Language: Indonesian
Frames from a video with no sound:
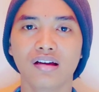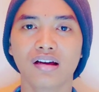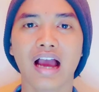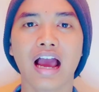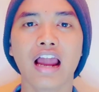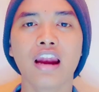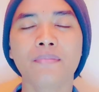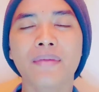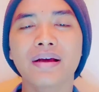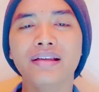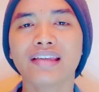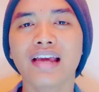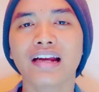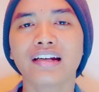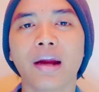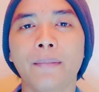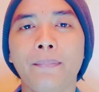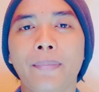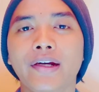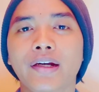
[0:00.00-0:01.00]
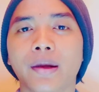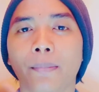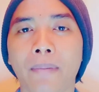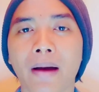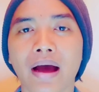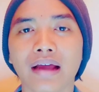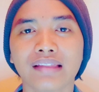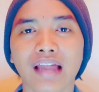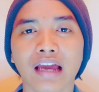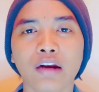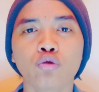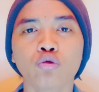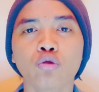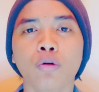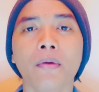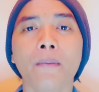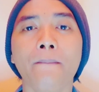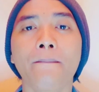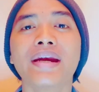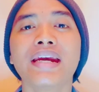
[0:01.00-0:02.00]
Kalau masih ada perdebatan
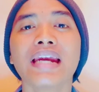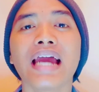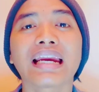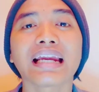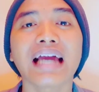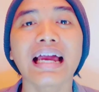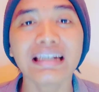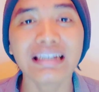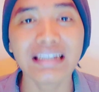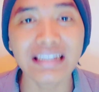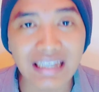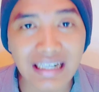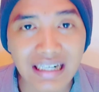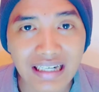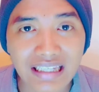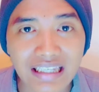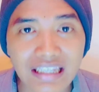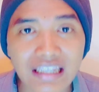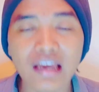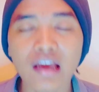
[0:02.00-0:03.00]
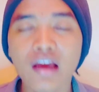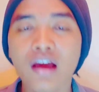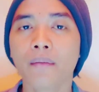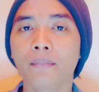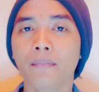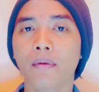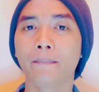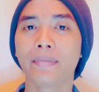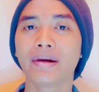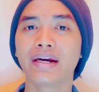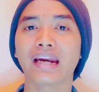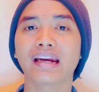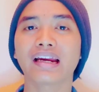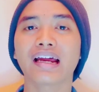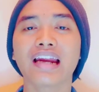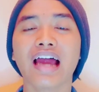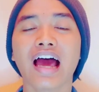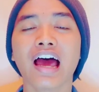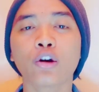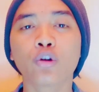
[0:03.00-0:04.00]
untuk membenarkan diri,
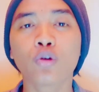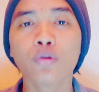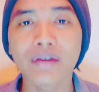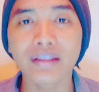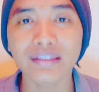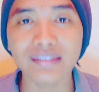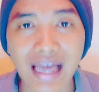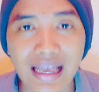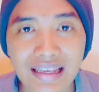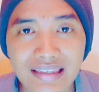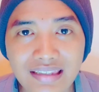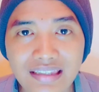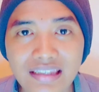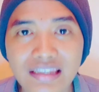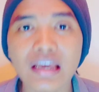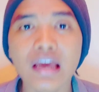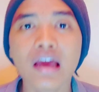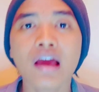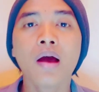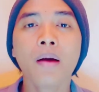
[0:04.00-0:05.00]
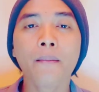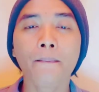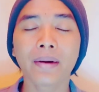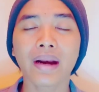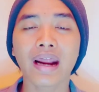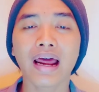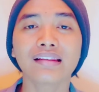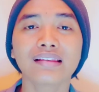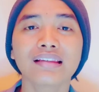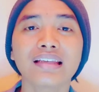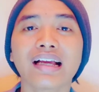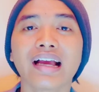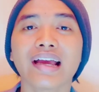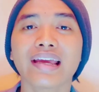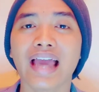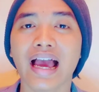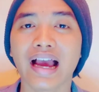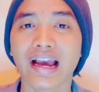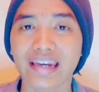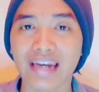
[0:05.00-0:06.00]
membenarkan argumentasi, berarti
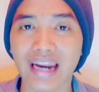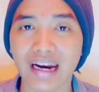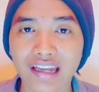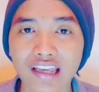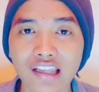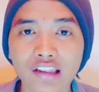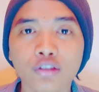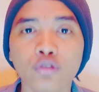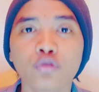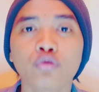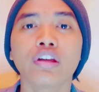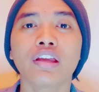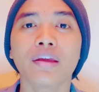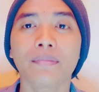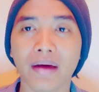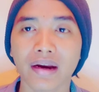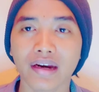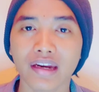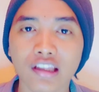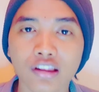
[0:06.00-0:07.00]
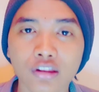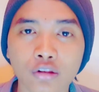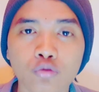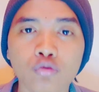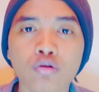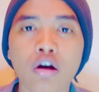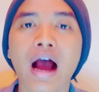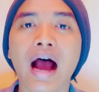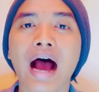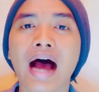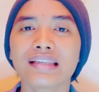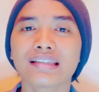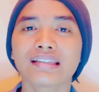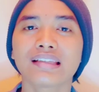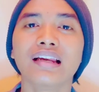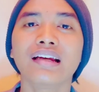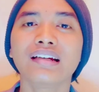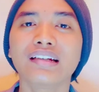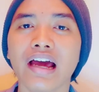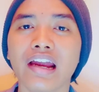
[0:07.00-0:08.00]
keyakinan itu, iman itu
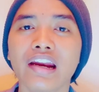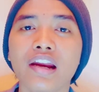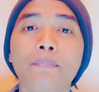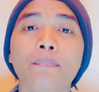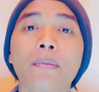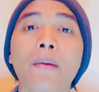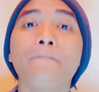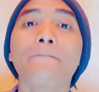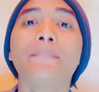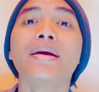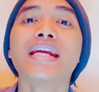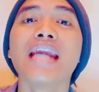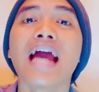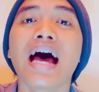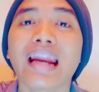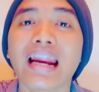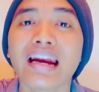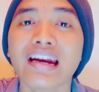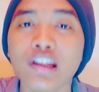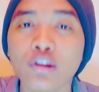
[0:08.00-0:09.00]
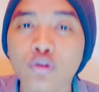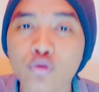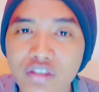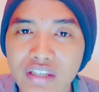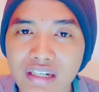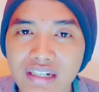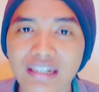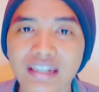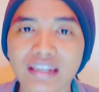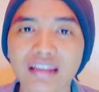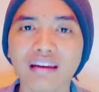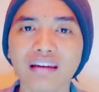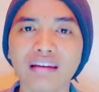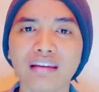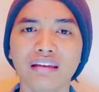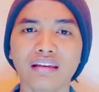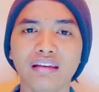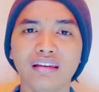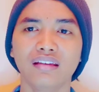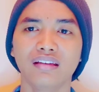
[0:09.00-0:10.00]
hasil dari pembenaran itu
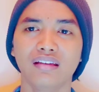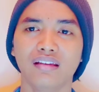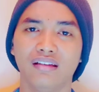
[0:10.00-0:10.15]
sendiri.